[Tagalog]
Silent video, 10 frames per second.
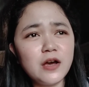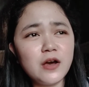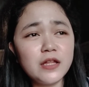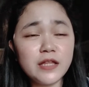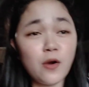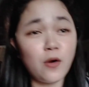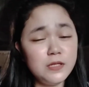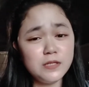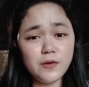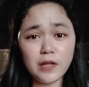they, they
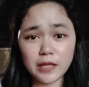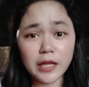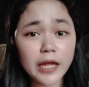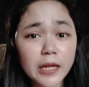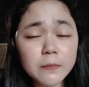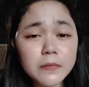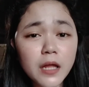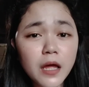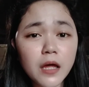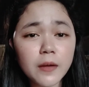also claim
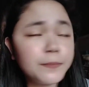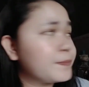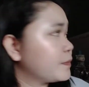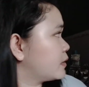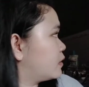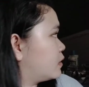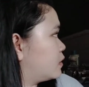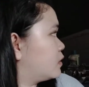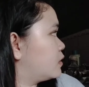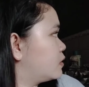na
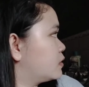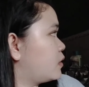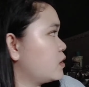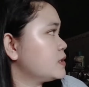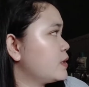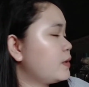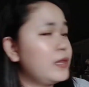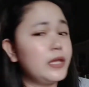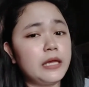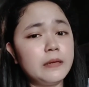also
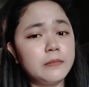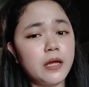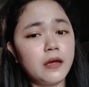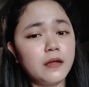claim na